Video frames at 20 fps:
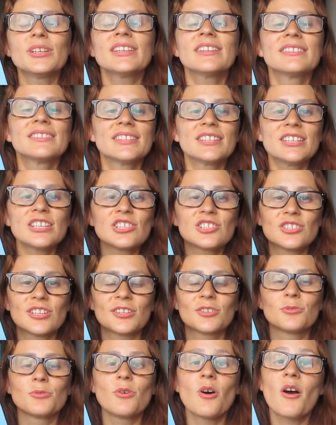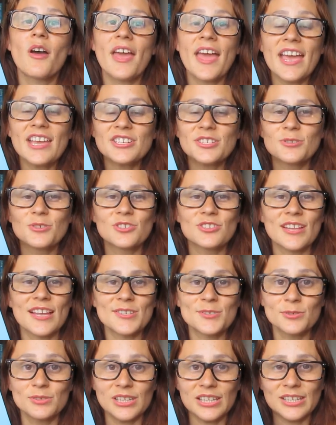indígena do oeste dos
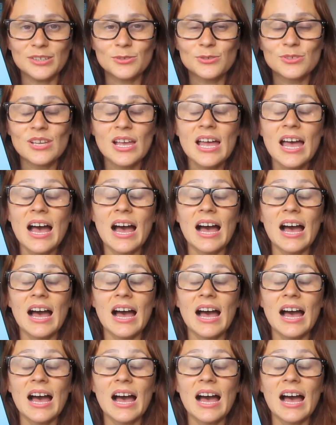Estados Unidos,